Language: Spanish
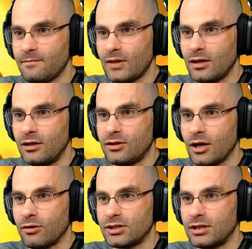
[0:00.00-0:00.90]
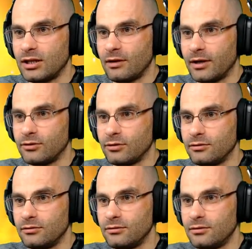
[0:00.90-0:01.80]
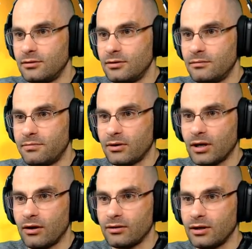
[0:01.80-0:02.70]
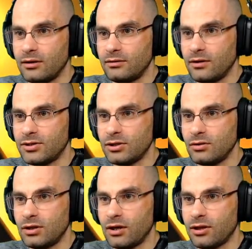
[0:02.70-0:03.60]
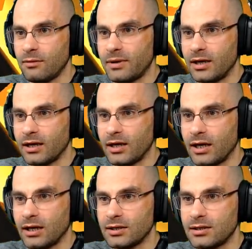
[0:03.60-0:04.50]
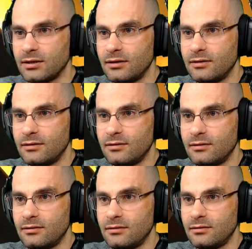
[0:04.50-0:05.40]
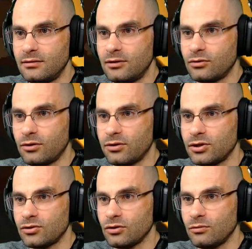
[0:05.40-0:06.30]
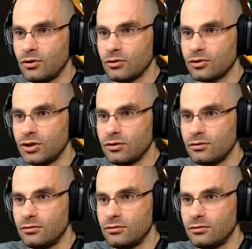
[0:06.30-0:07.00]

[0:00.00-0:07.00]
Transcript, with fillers: y te hago así, te levanto. Pero claro, necesito inercia para que caigas. Entonces eso cómo lo consigo.